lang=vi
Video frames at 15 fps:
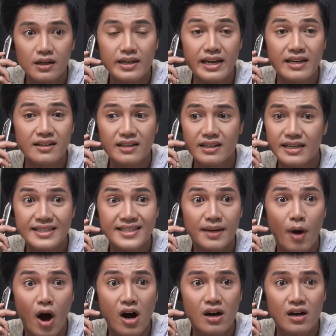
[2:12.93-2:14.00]
cái gì cái gì đi
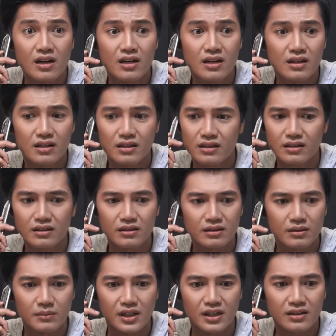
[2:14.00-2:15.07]
singapore
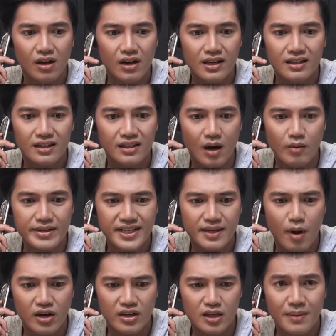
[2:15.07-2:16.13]
ờ, bữa nói là không đi
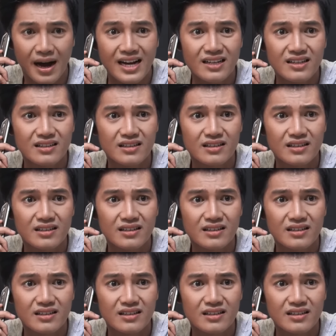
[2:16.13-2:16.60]
singapore nữa rồi mà